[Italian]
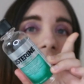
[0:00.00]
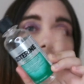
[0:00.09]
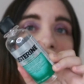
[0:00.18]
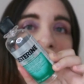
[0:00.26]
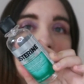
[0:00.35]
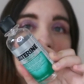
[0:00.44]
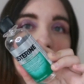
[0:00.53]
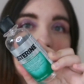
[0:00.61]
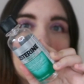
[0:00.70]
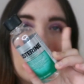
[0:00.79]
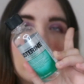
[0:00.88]
è il
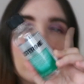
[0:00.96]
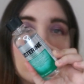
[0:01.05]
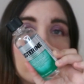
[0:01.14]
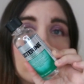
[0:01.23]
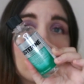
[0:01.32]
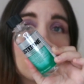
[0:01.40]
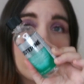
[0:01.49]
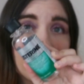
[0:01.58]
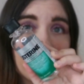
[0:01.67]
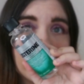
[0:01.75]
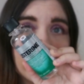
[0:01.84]
mio collutore
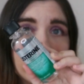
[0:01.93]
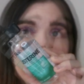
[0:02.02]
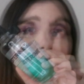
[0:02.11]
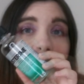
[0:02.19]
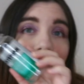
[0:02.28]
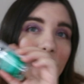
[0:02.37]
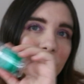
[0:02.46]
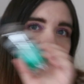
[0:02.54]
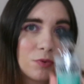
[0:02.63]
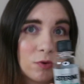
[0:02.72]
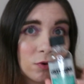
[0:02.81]
preferito a me
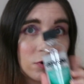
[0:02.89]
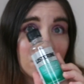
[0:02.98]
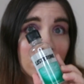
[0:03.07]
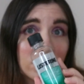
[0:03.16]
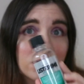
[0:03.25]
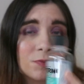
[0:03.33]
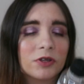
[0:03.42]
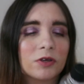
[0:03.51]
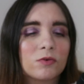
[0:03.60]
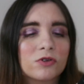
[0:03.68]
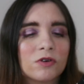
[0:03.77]
piace di più quello viola
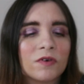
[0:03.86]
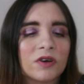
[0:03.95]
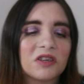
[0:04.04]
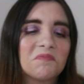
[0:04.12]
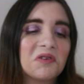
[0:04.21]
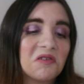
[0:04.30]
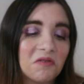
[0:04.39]
rispetto a questo verde però